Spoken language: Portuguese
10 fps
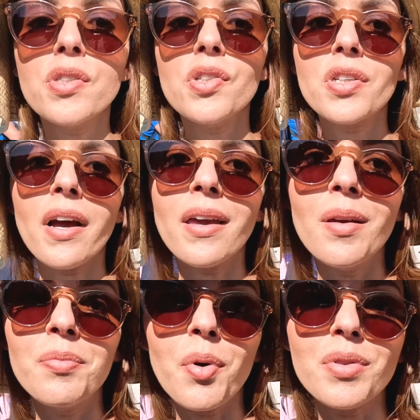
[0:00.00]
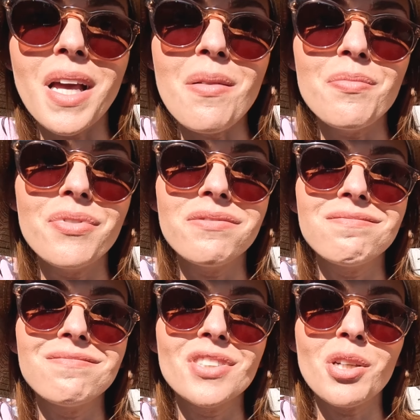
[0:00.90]
a gente está aqui pouco tempo,
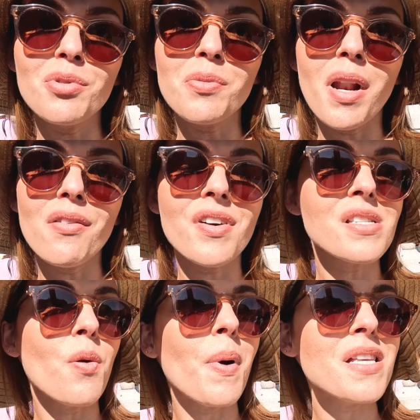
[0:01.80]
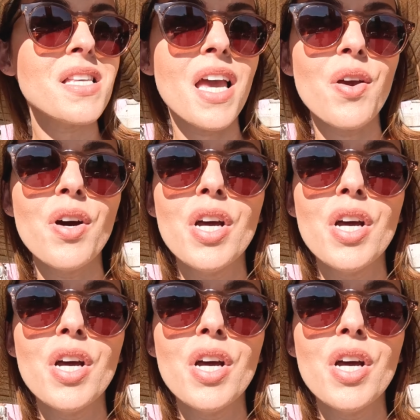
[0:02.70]
considerou fazer um passeio